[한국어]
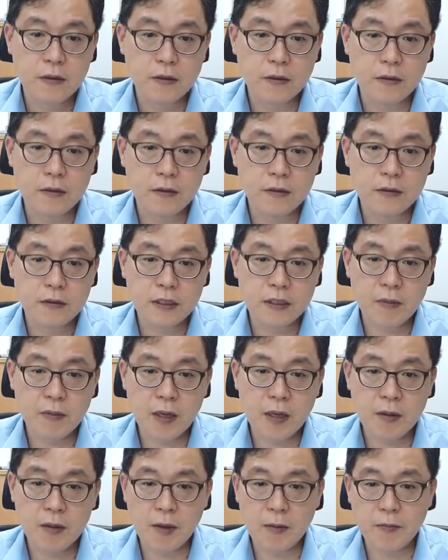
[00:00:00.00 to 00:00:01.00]
어,
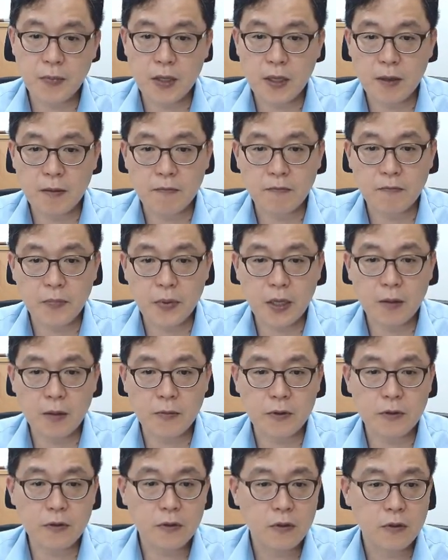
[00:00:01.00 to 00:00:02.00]
시그마 M의 PM,
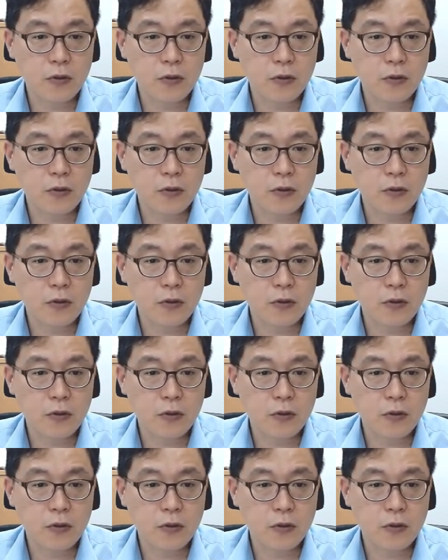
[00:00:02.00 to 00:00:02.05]
PM을